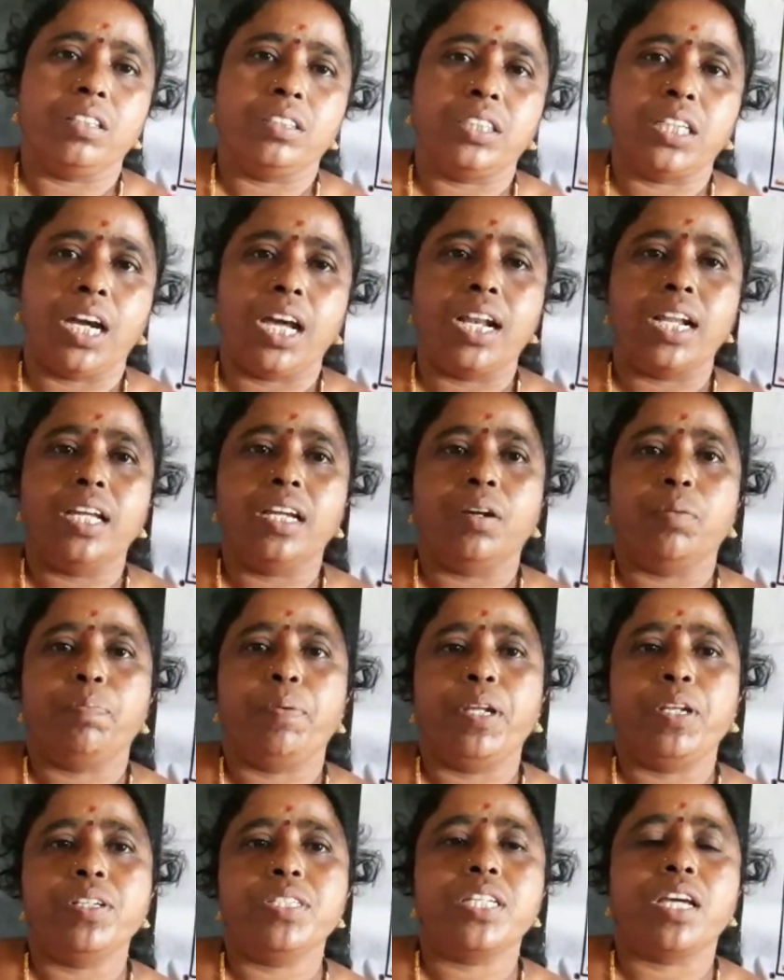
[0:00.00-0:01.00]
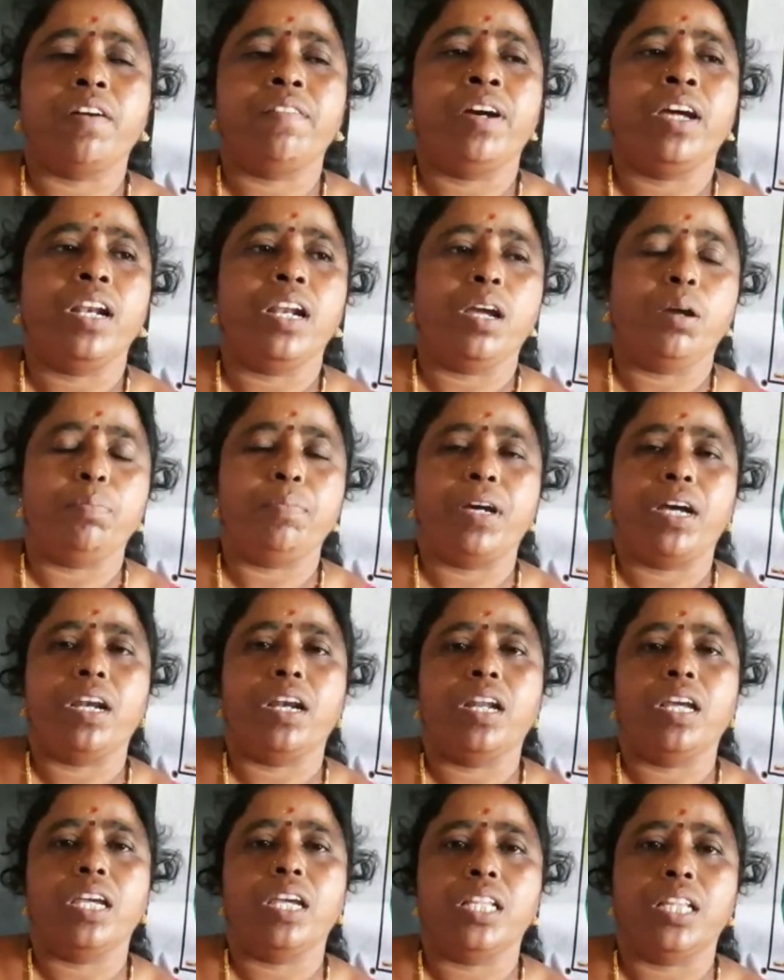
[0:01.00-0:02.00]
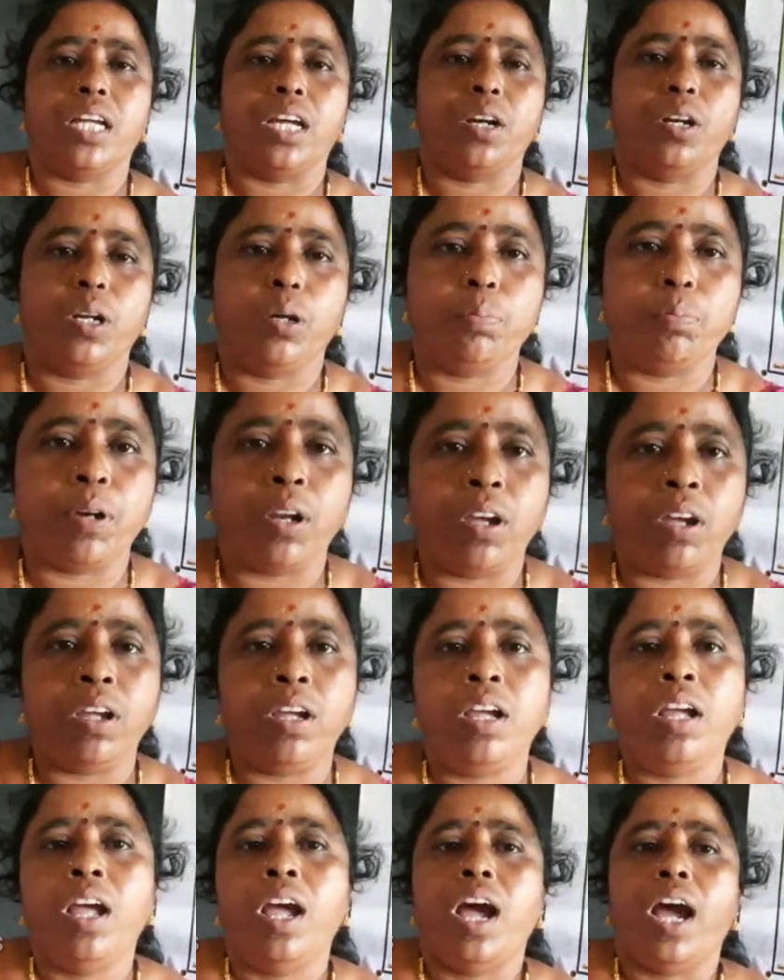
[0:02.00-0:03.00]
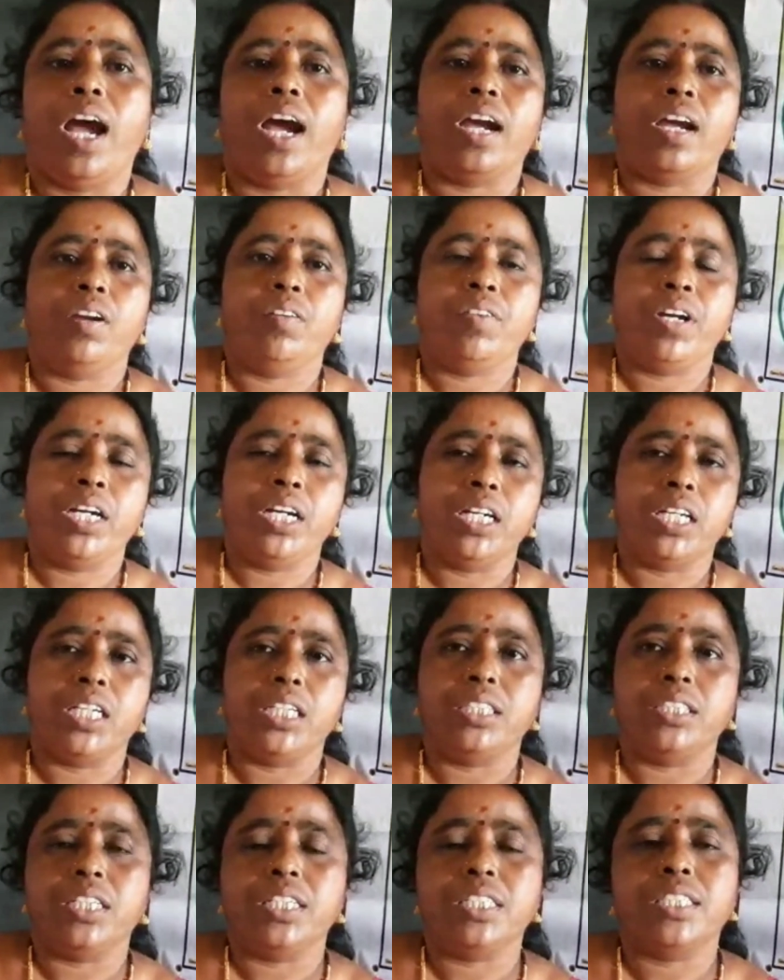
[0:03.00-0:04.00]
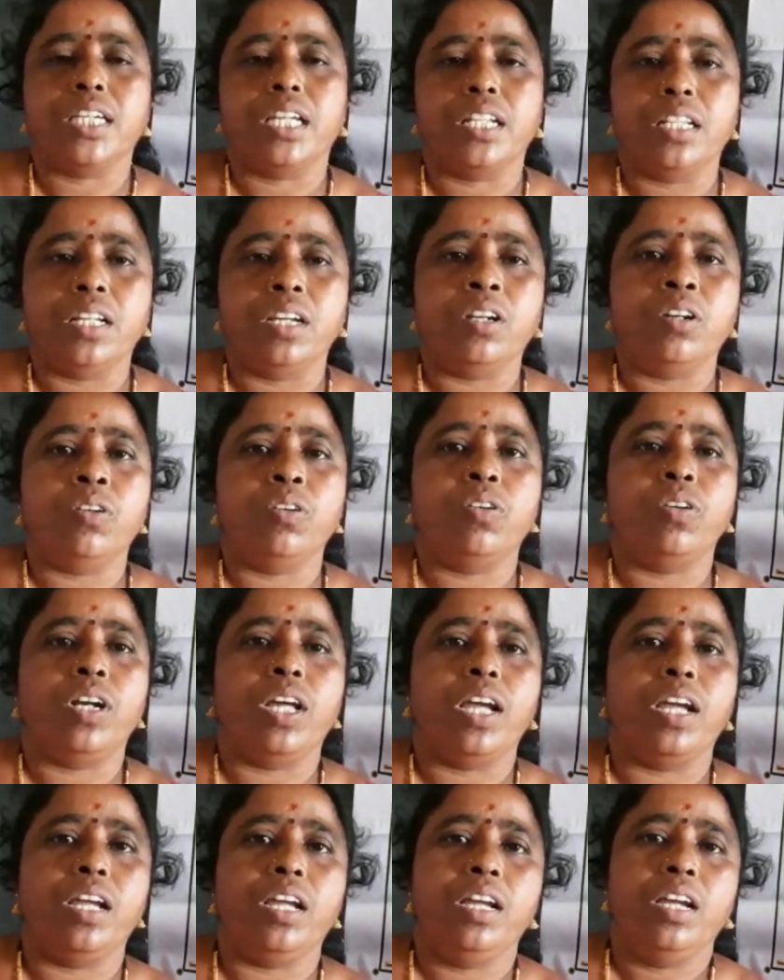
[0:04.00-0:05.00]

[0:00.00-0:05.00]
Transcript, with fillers: చాలా పెను సవాల్గా మారిన ఈ తరుణంలో అంగన్వాడీ టీచర్స్ అందరూ కూడా